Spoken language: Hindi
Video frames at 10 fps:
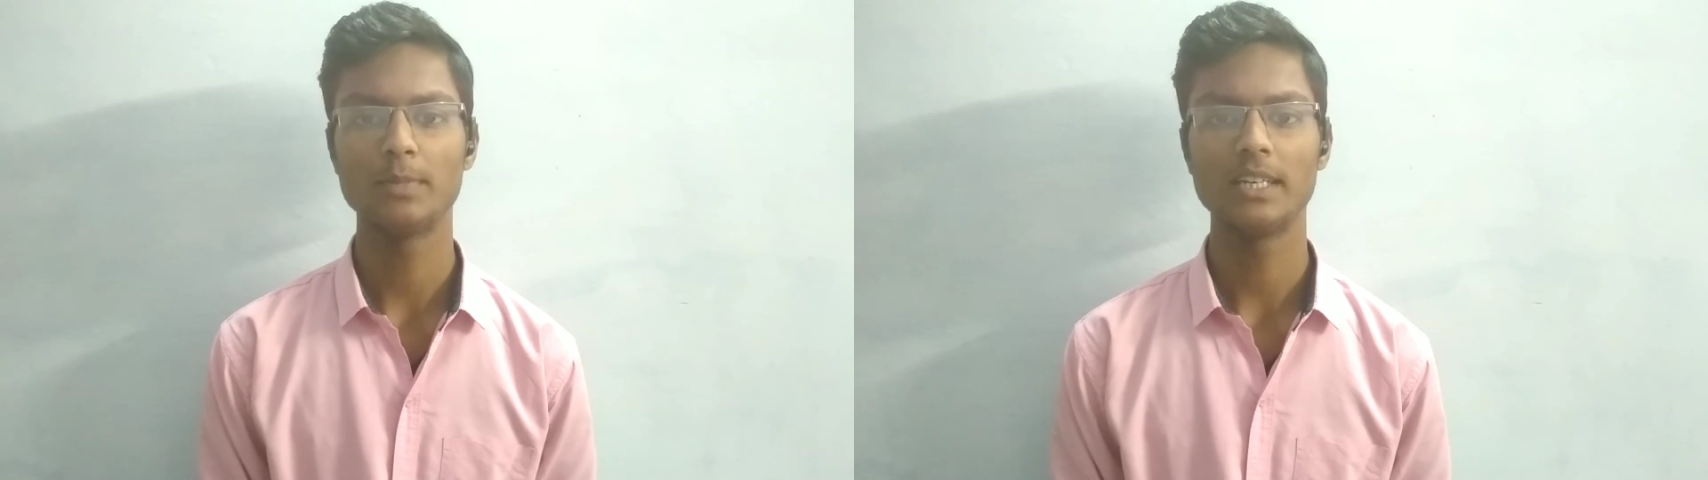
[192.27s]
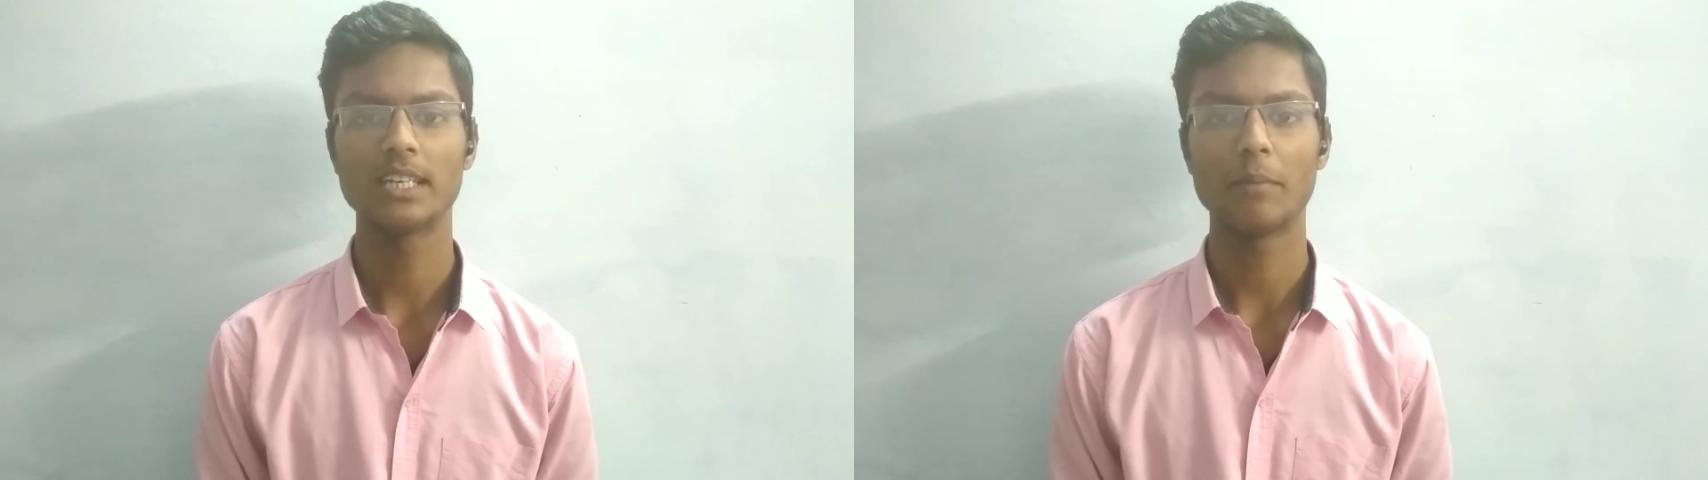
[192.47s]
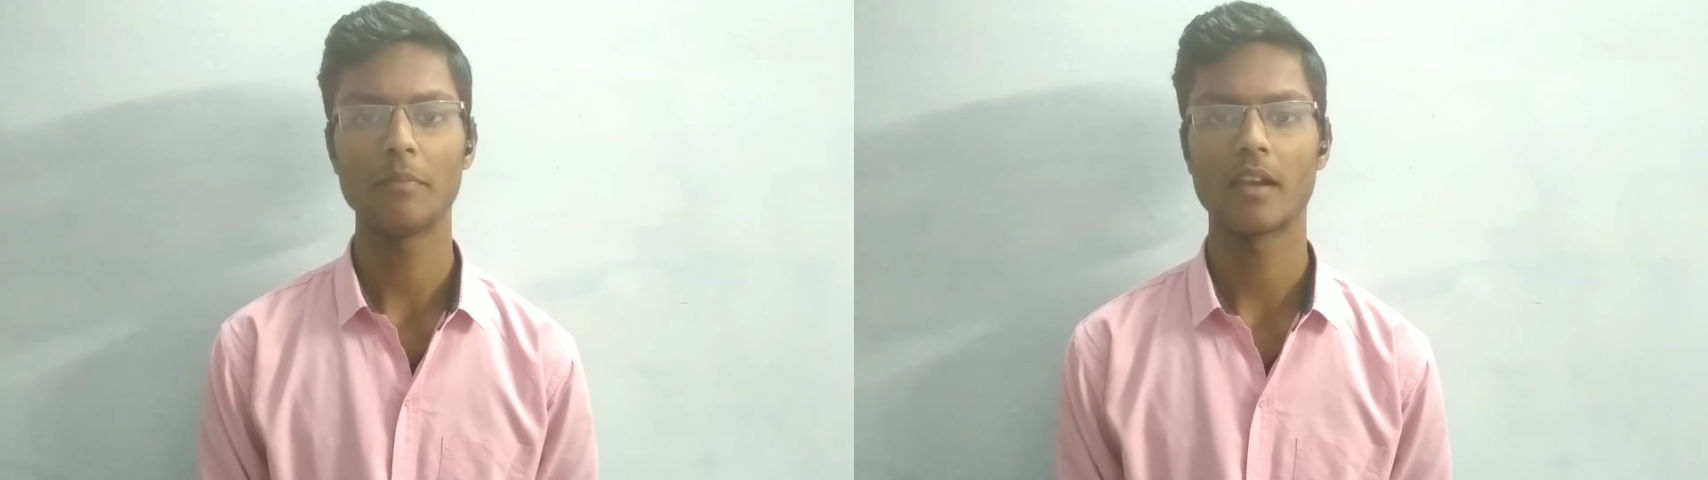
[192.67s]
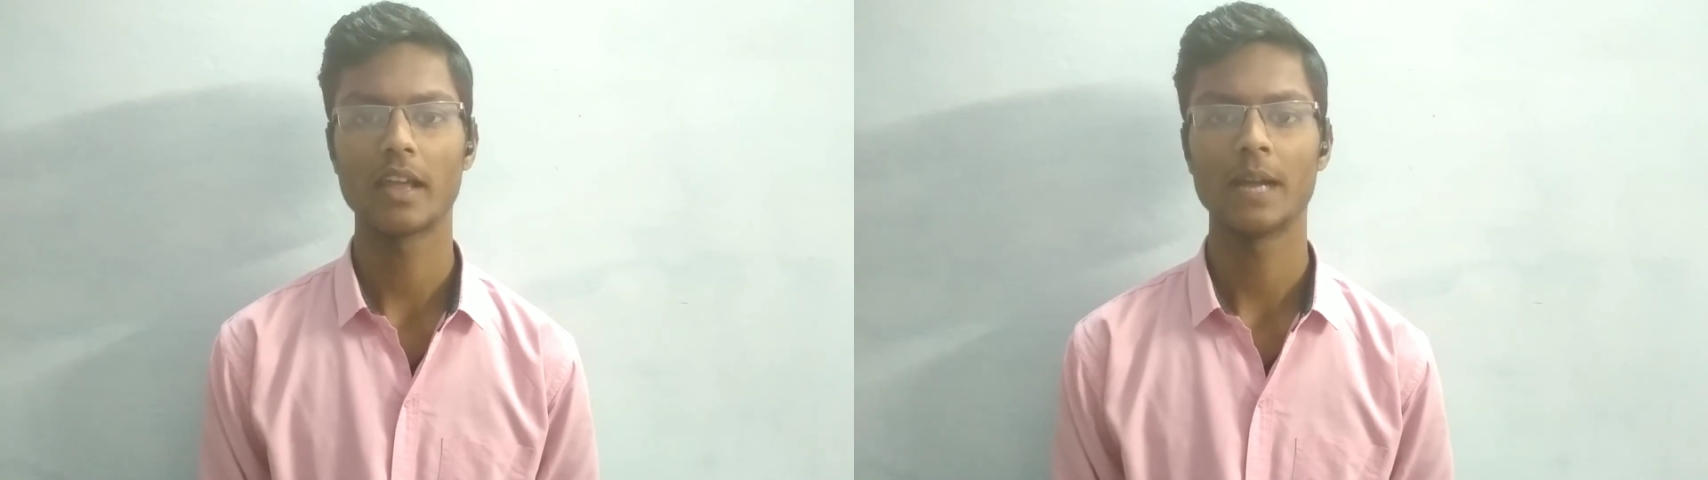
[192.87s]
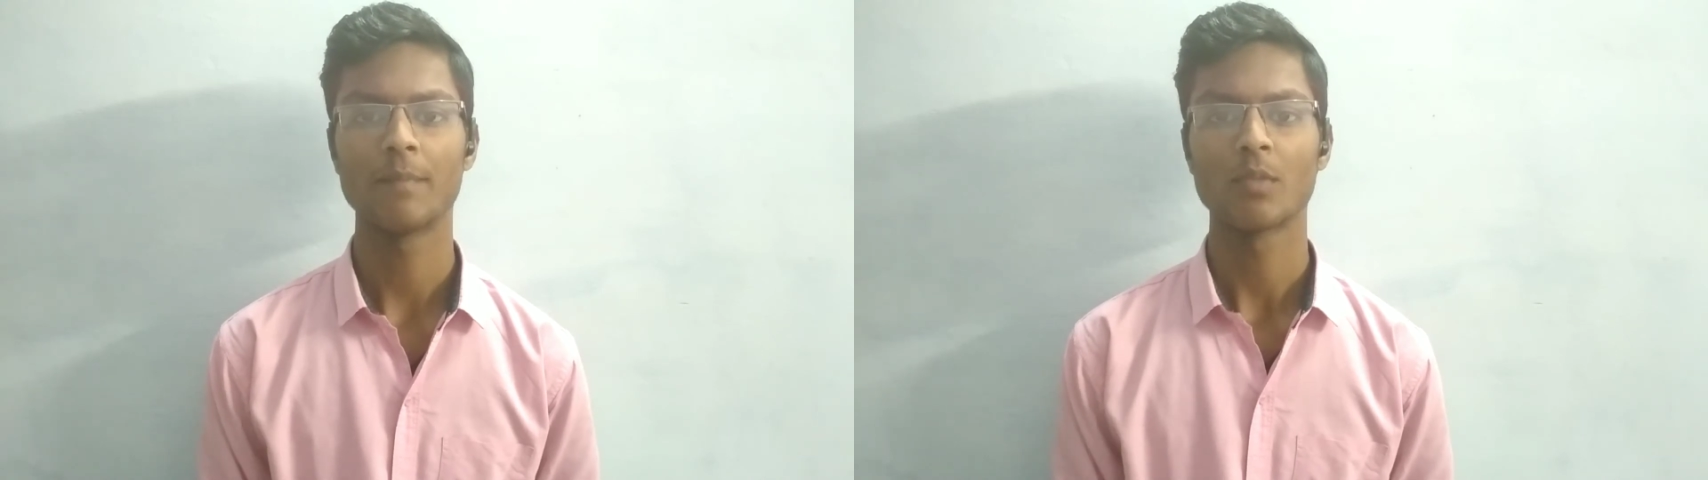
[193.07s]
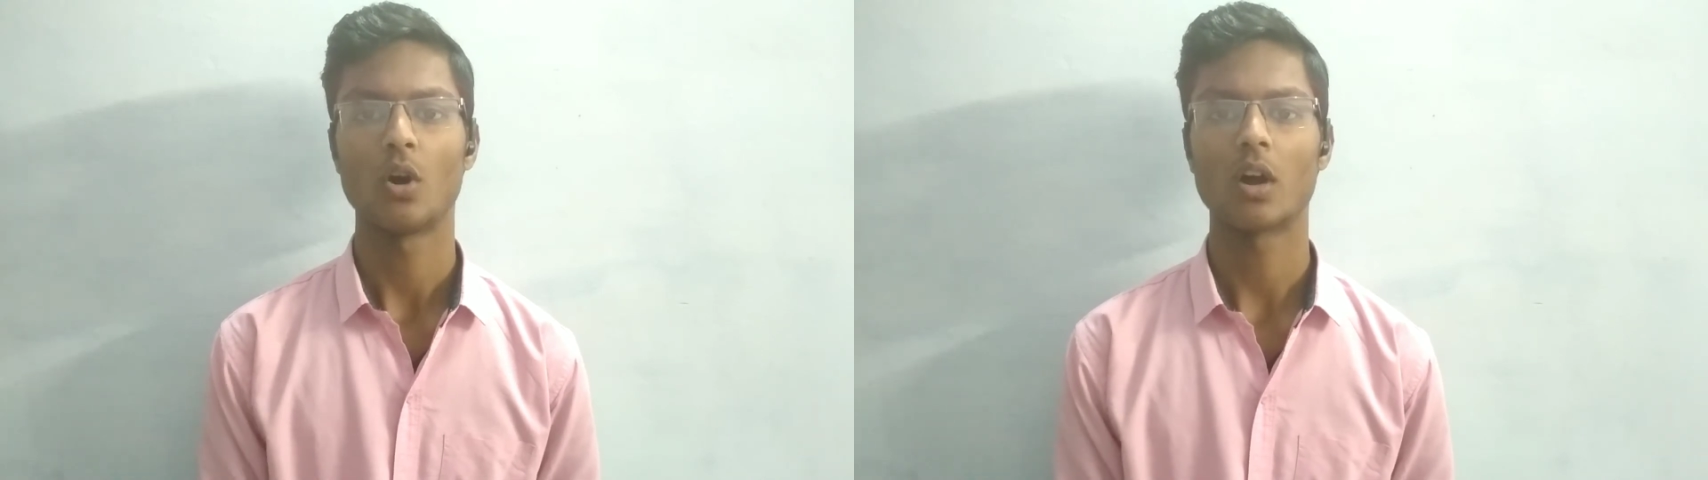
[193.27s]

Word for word: स्पीड कम मिल रही है